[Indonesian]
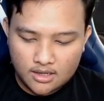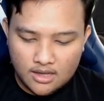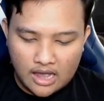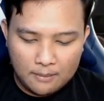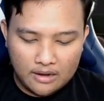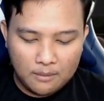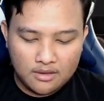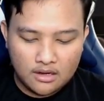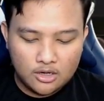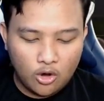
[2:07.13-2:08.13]
apa
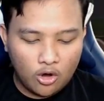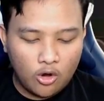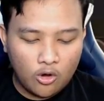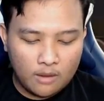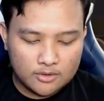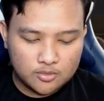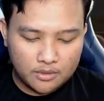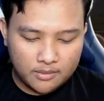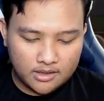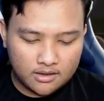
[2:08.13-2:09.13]
namanya didorong-dorong sama
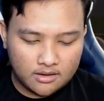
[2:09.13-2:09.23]
Superman